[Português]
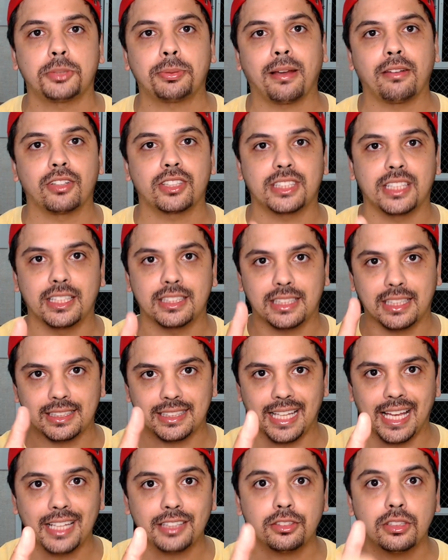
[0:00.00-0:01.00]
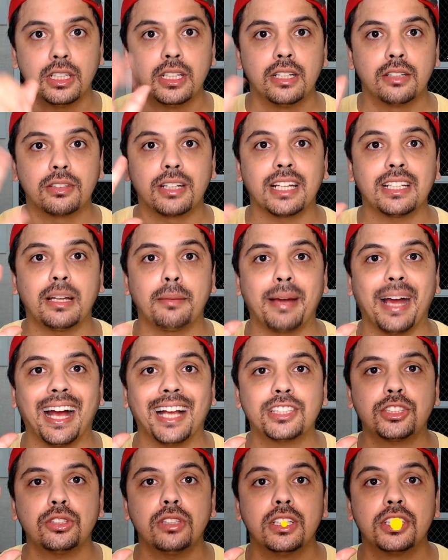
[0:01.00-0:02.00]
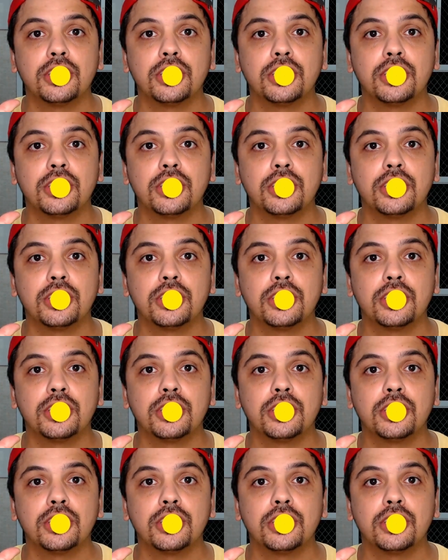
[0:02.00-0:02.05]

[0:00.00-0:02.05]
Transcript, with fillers: para vocês, tá certo? Um grande abraço,